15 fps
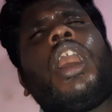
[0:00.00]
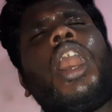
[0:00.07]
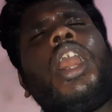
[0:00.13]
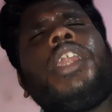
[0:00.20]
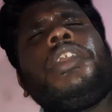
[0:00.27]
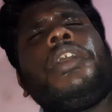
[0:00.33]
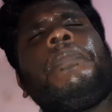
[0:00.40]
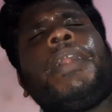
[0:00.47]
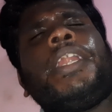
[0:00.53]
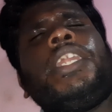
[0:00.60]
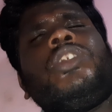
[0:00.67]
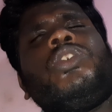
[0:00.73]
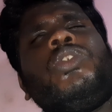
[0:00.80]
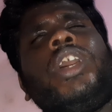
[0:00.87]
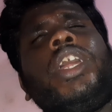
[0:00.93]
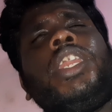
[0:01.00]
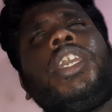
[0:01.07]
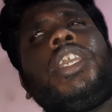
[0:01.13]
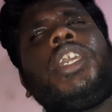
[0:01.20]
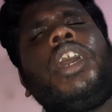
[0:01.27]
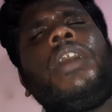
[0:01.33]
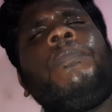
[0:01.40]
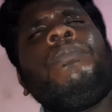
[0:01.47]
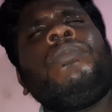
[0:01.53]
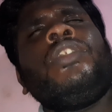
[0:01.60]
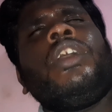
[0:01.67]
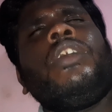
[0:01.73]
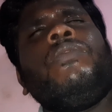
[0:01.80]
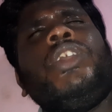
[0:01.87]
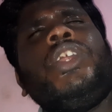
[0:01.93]
ஆடியோ பண்ணி கூட நீங்கள்
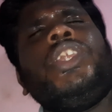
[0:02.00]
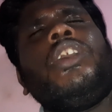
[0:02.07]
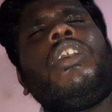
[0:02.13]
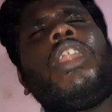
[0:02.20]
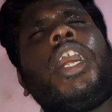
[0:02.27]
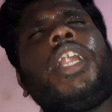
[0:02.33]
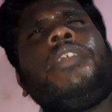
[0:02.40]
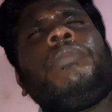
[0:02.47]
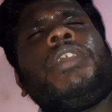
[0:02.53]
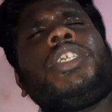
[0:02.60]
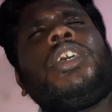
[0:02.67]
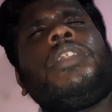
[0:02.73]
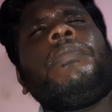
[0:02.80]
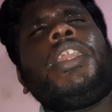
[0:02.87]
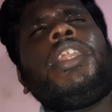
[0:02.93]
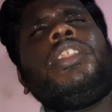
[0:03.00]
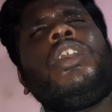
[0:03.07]
வீடியோலாம் அனிமேஷன் பண்ணி